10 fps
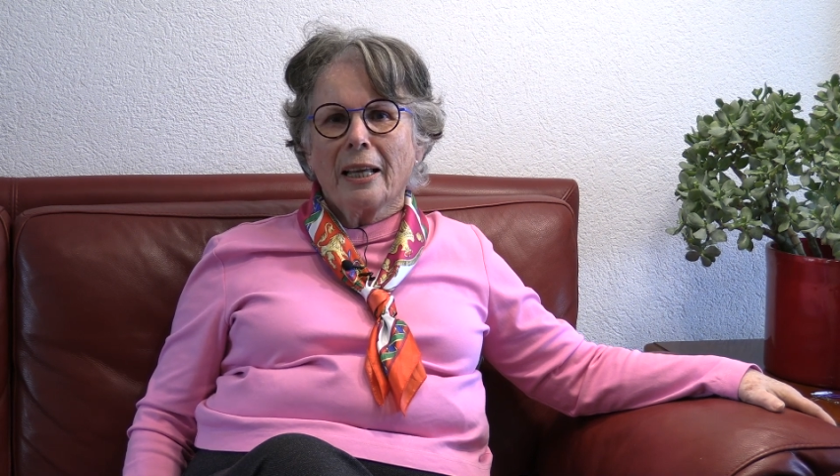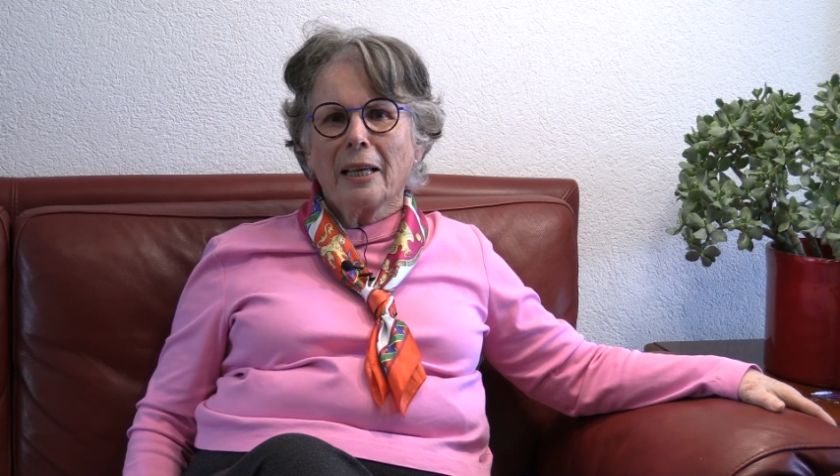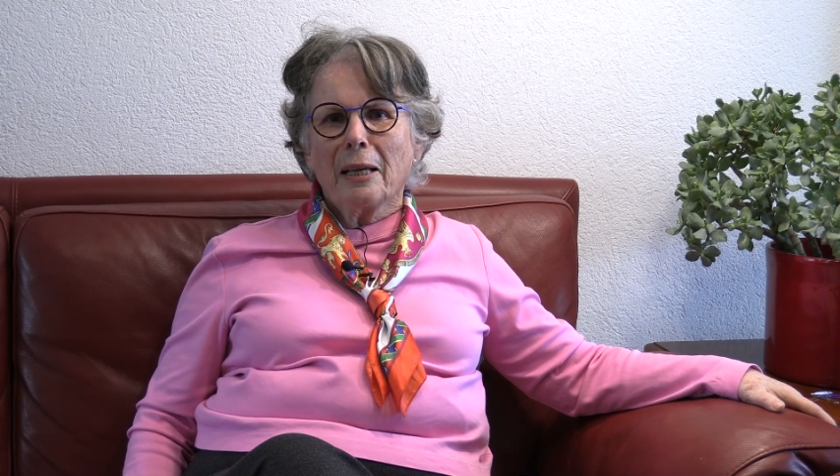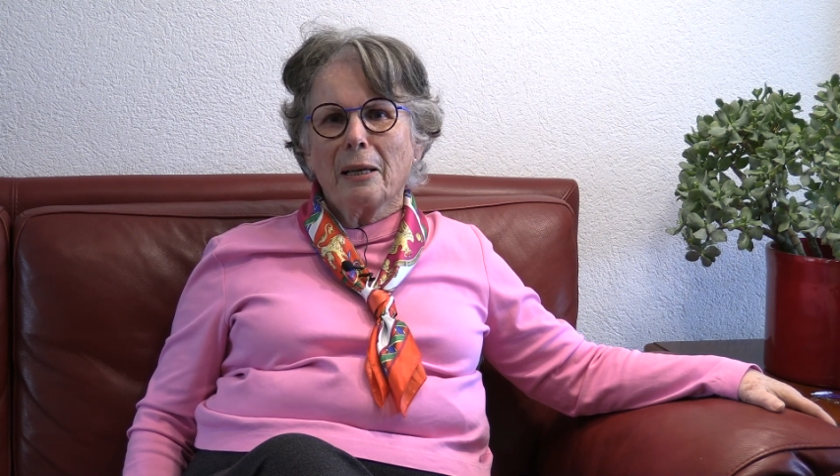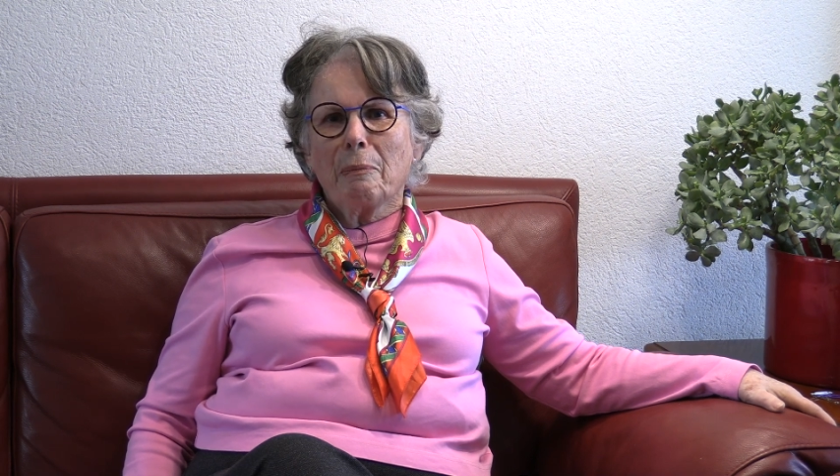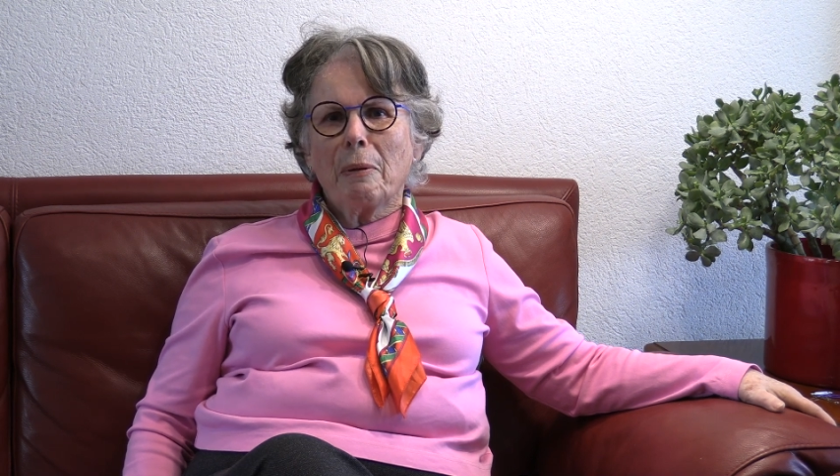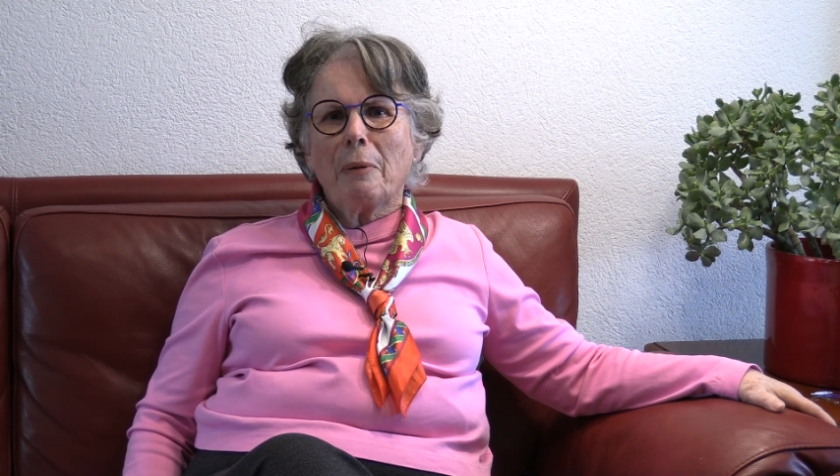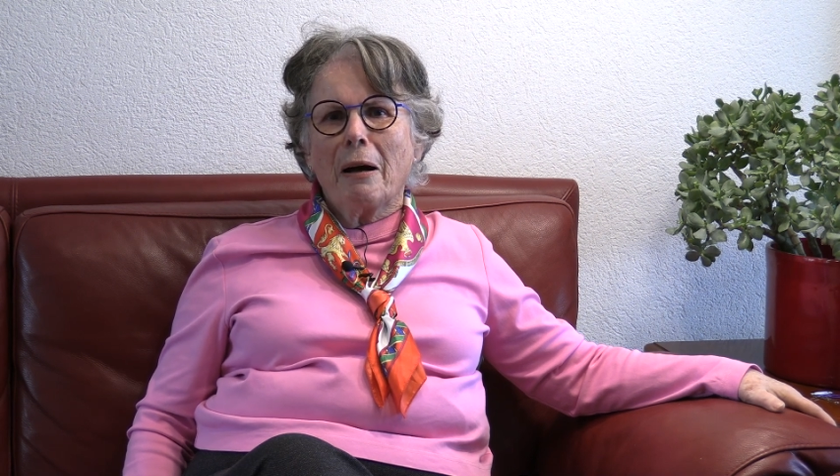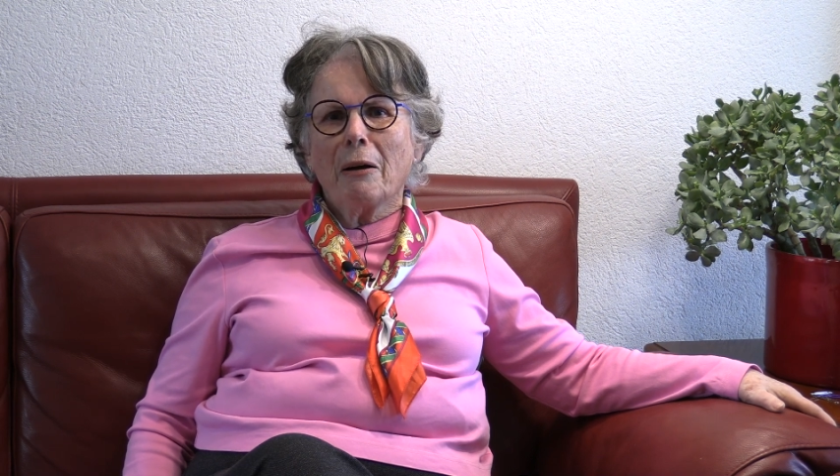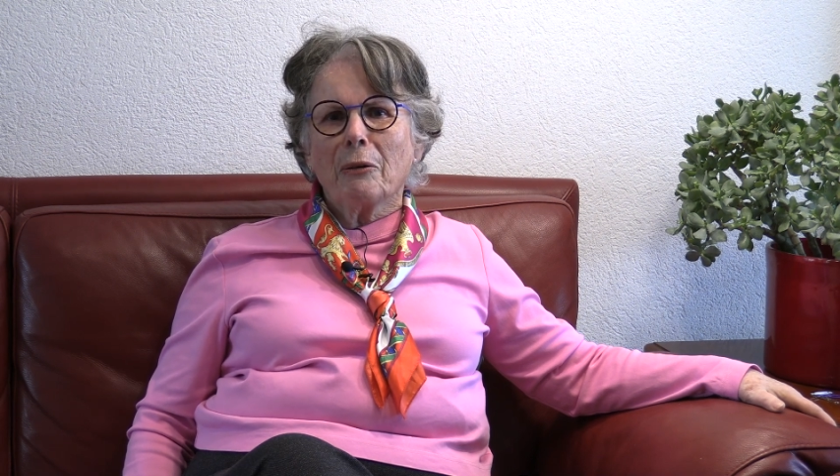et mes
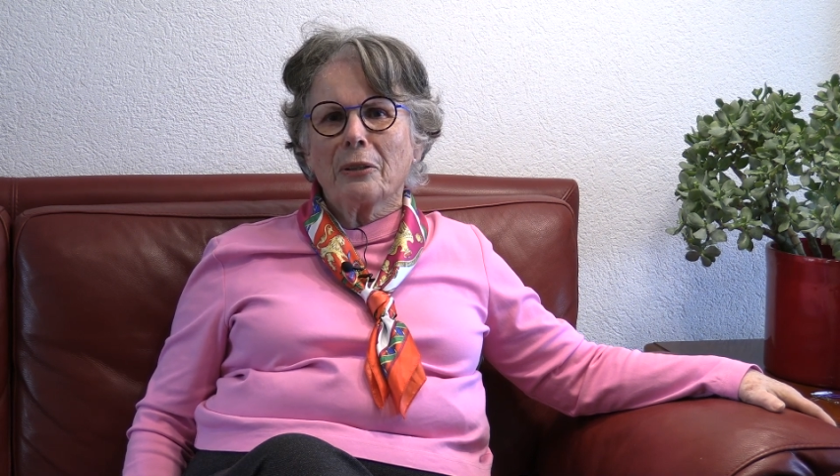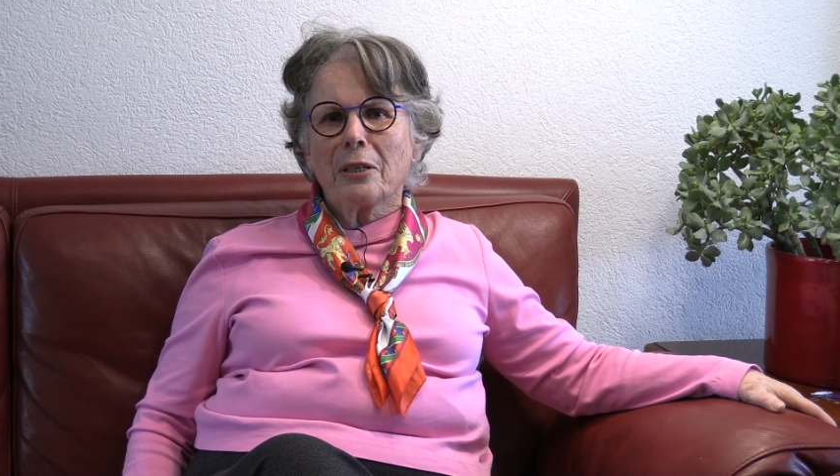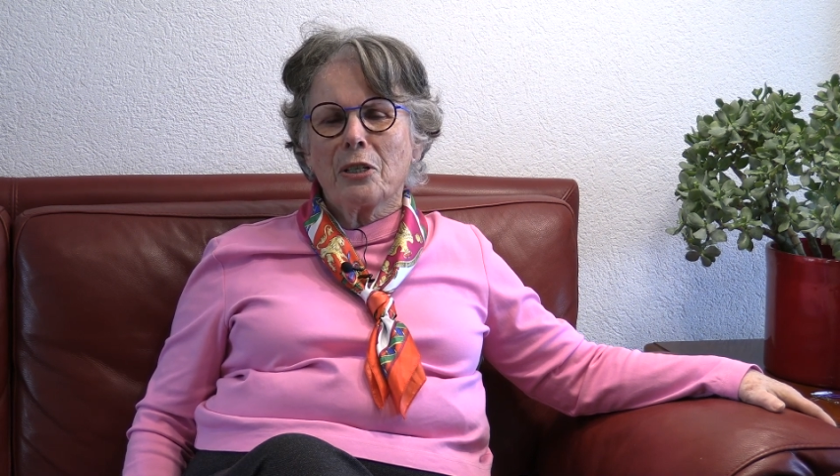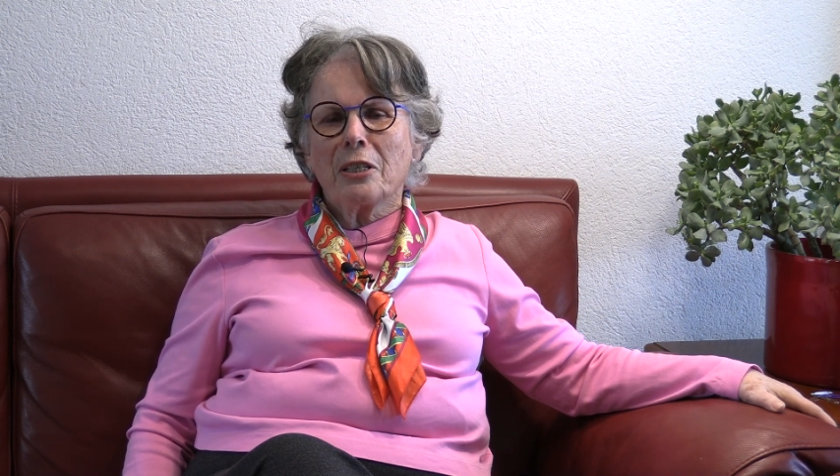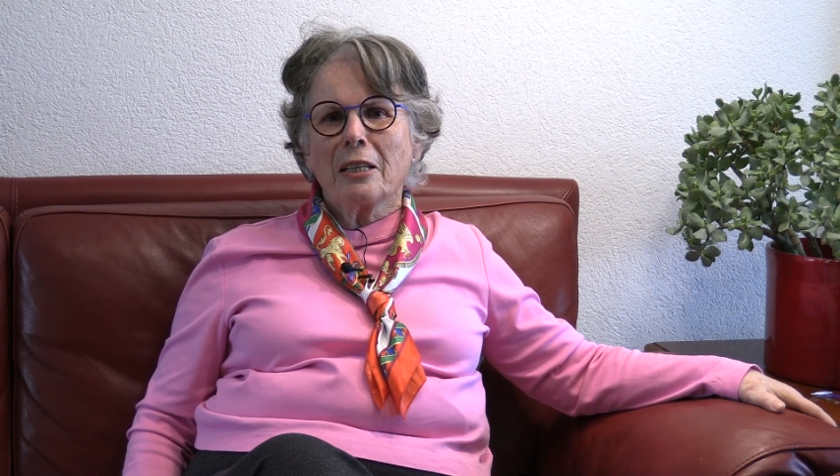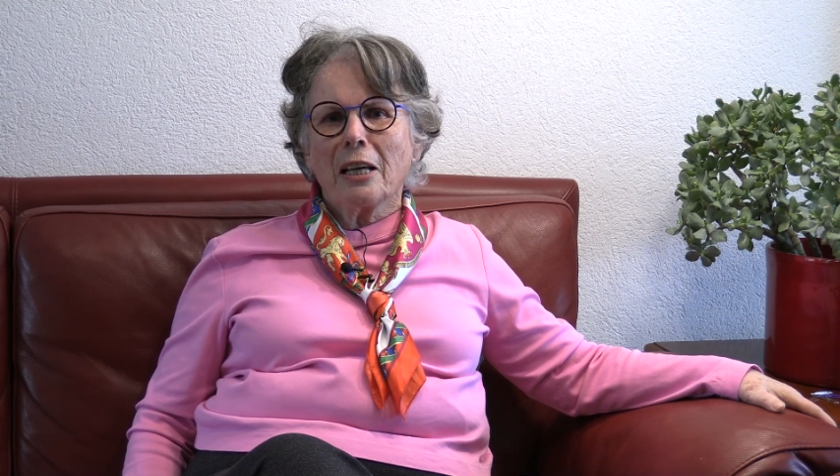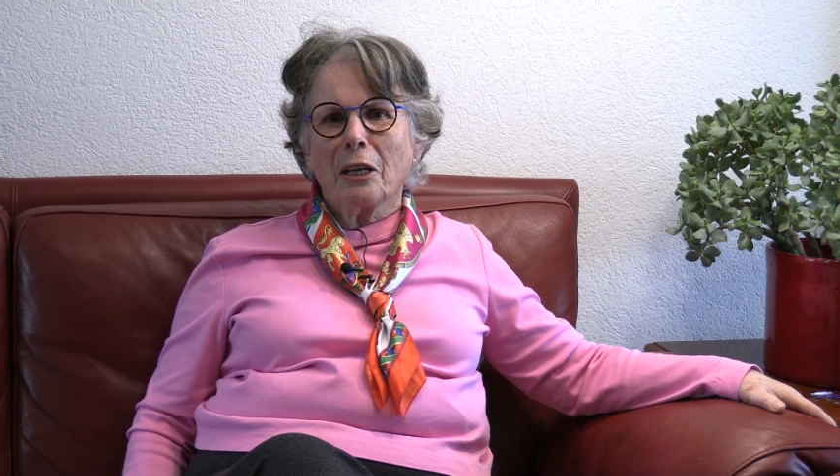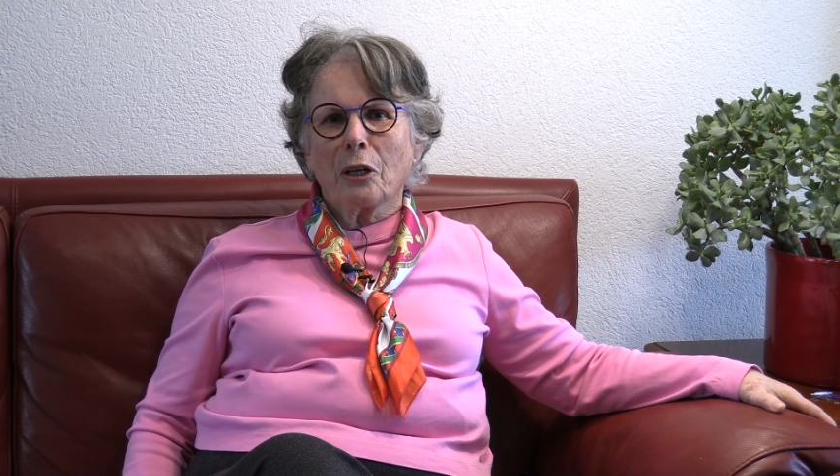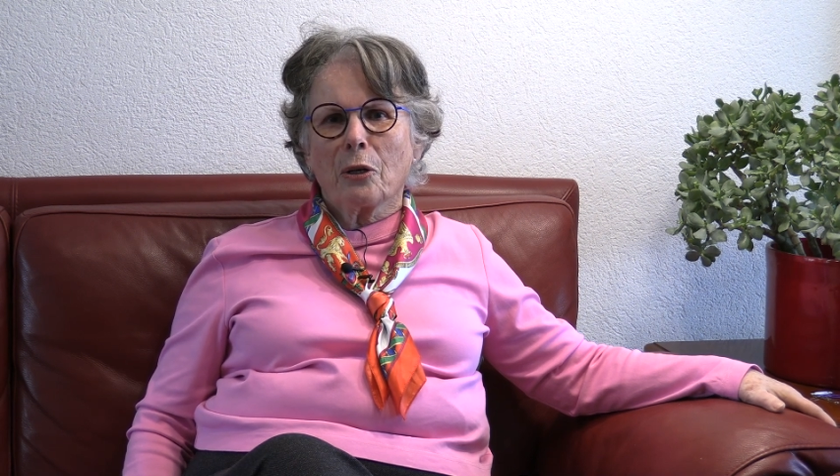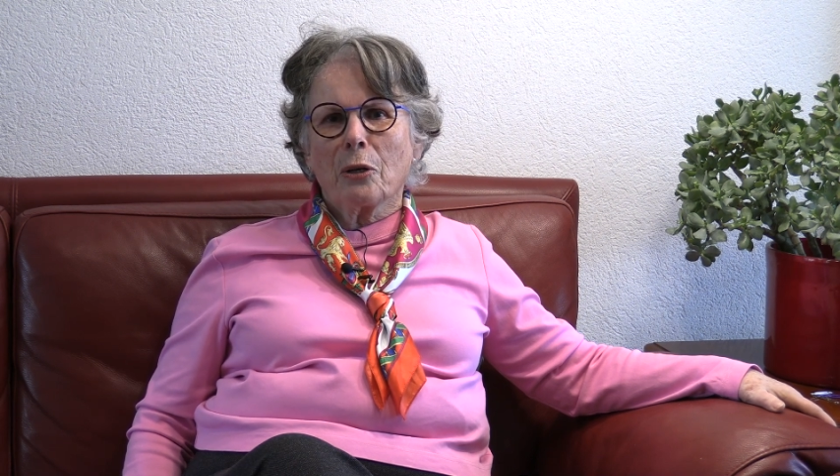parents ont
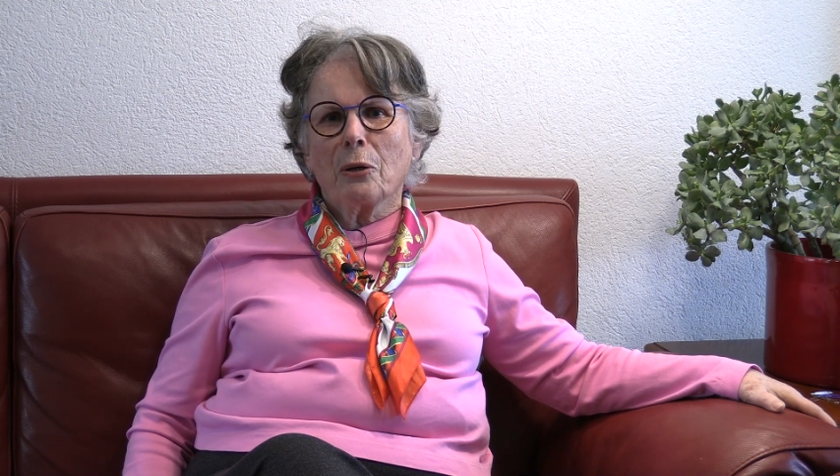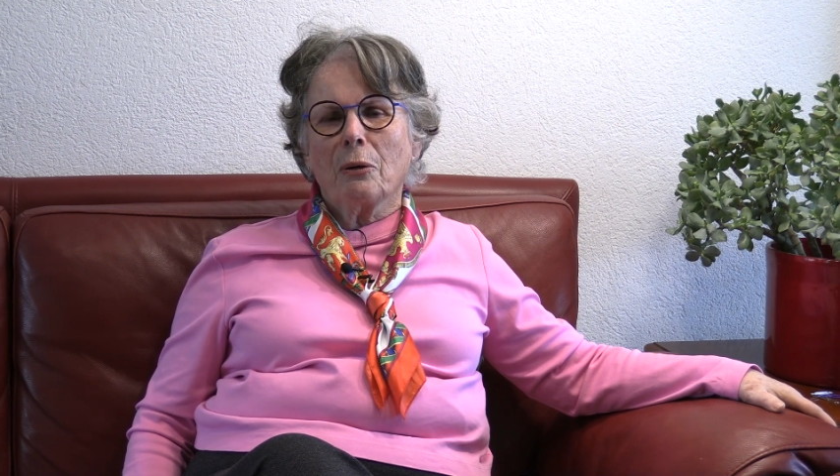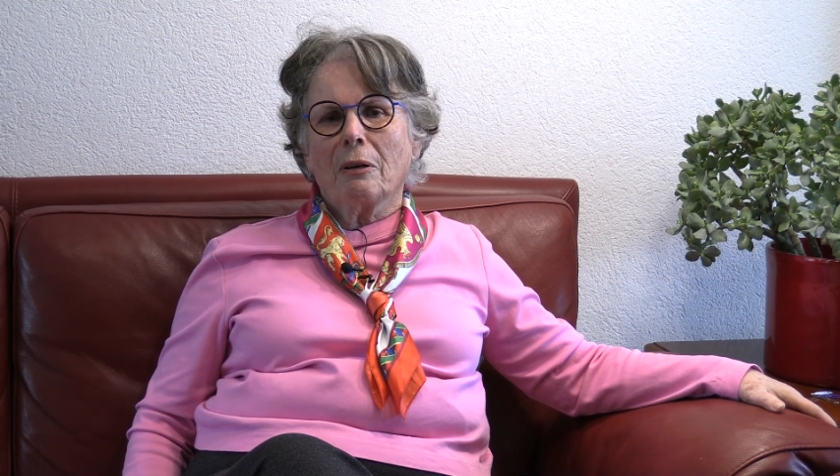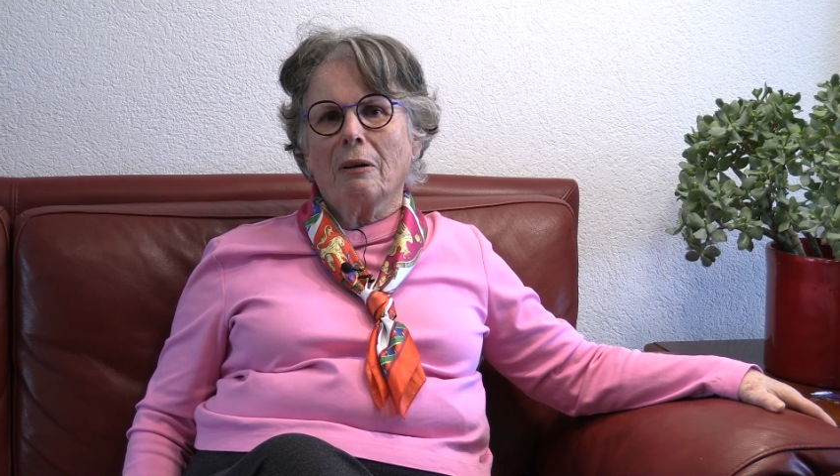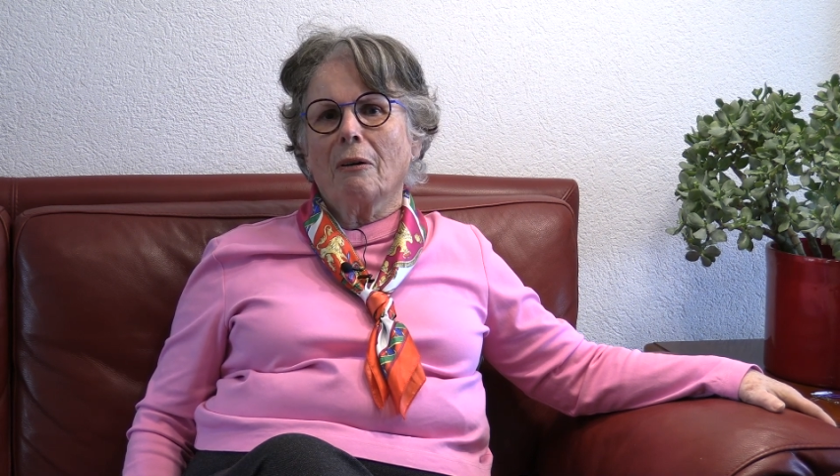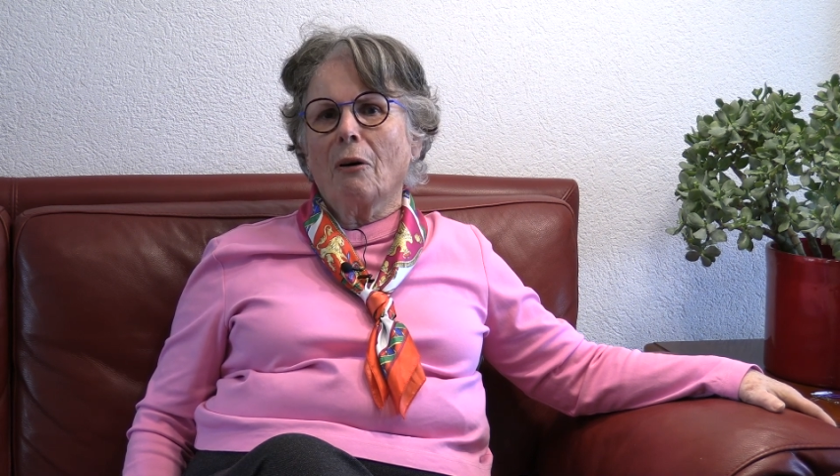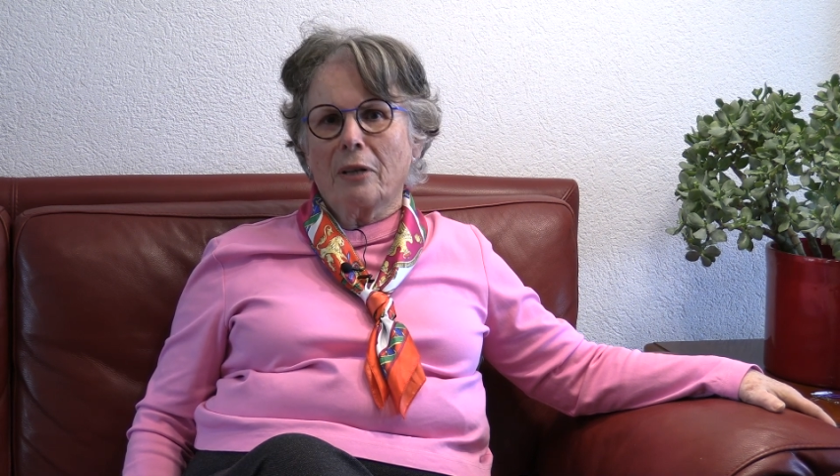décidé qu'on euh,